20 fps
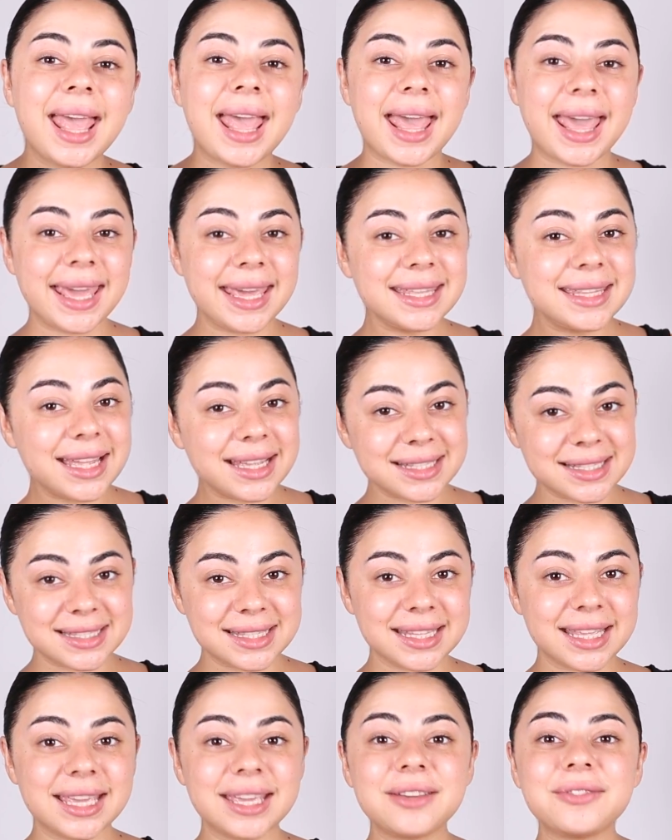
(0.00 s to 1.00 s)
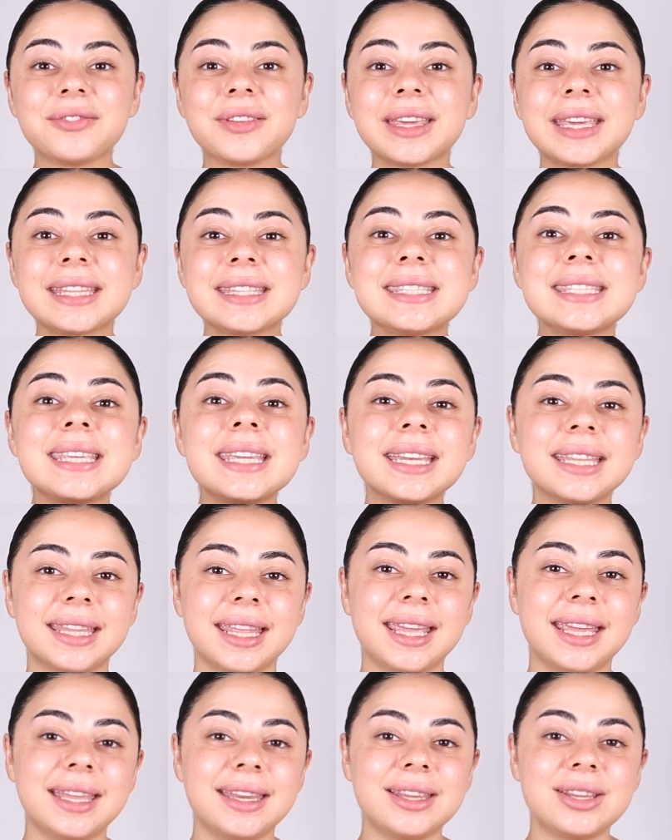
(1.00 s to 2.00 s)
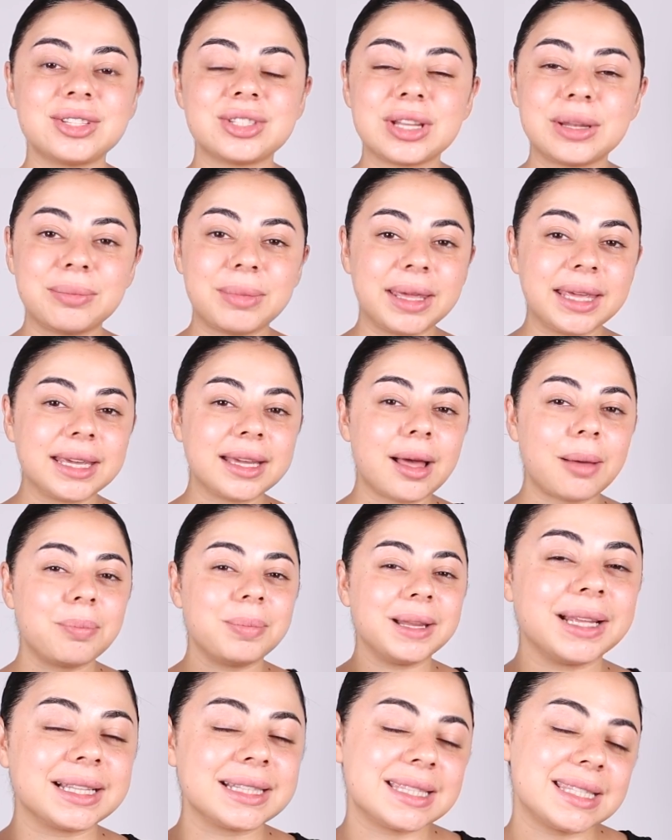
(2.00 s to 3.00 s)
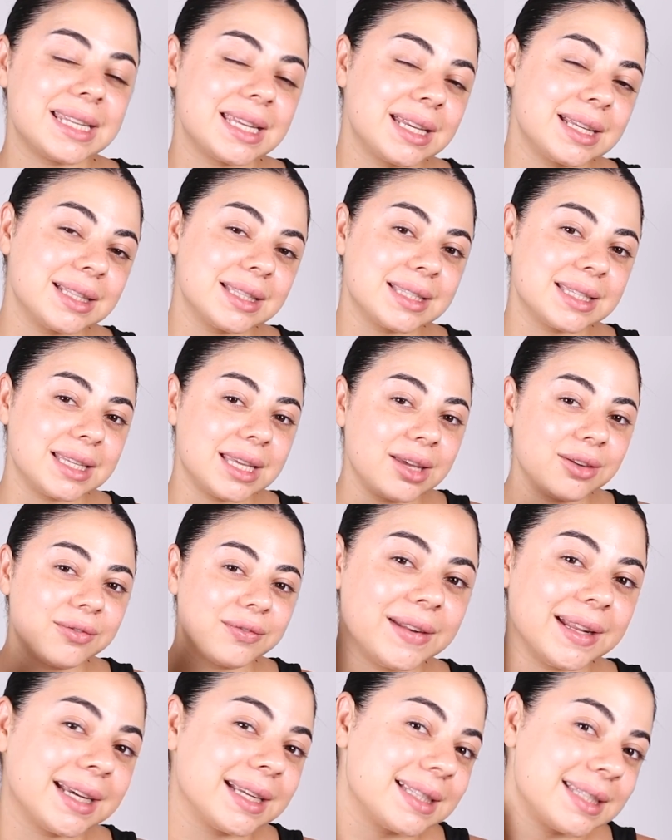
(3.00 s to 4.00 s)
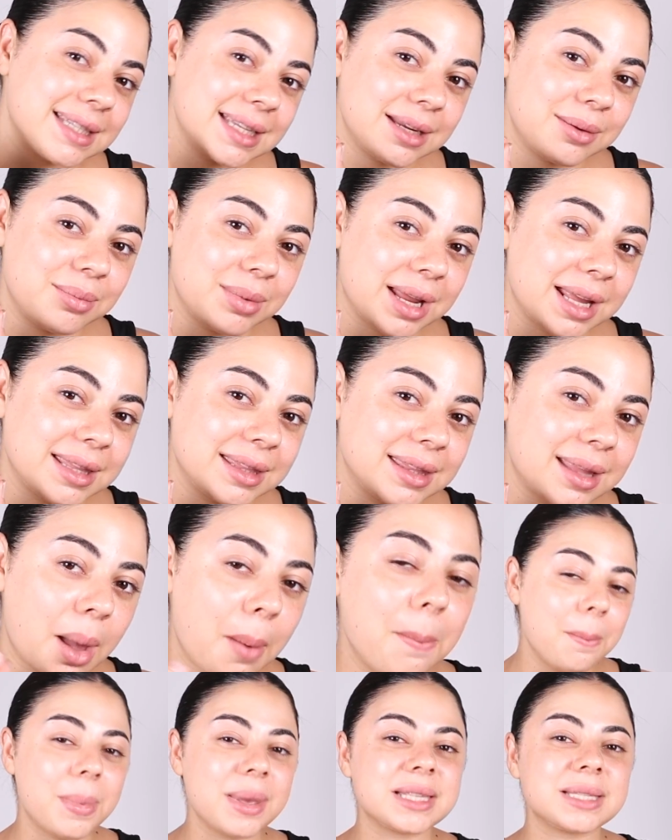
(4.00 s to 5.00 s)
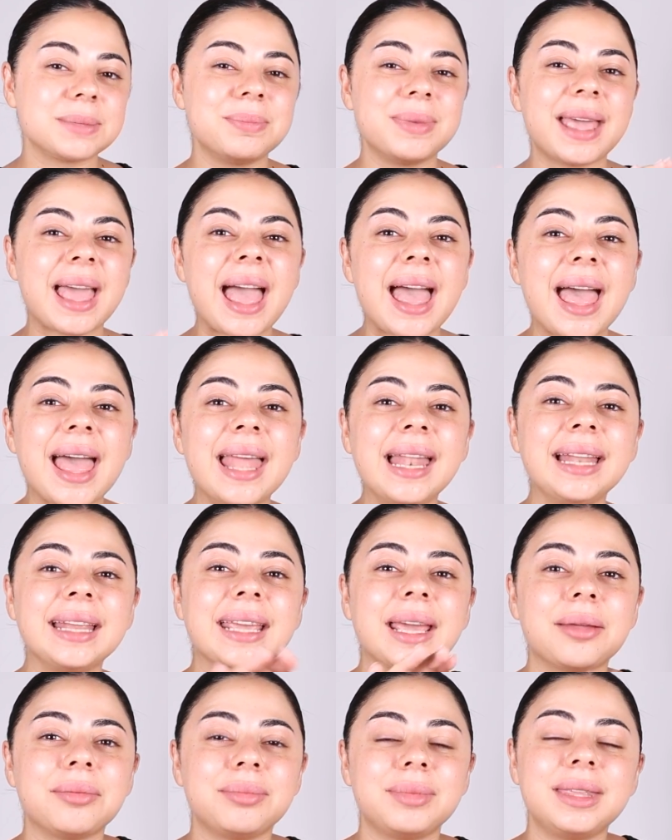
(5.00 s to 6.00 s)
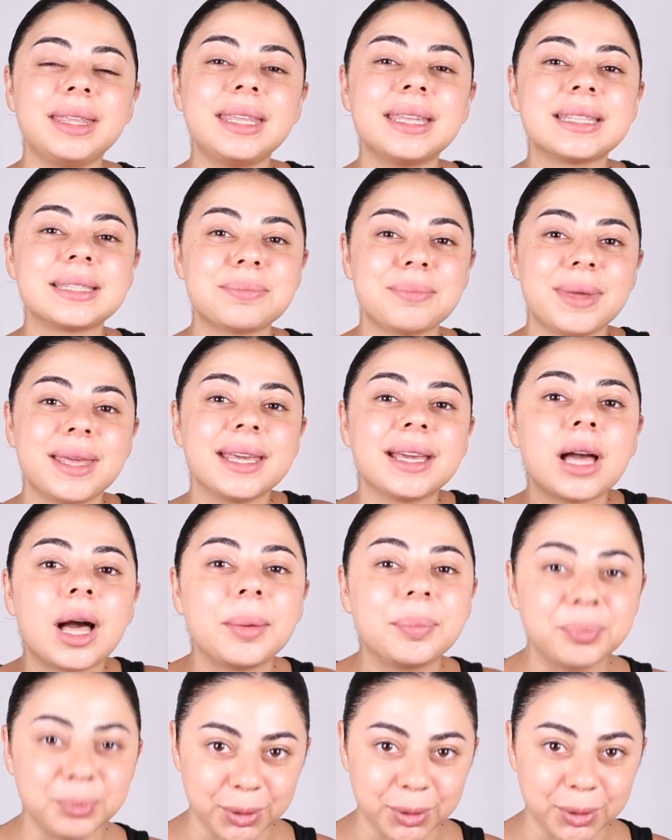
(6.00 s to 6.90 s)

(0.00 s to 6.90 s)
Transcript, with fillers: هيدا الصيف كتير دارج الميك اب الكتير نظيف الكتير مرتب بس باقل كميه ميك اب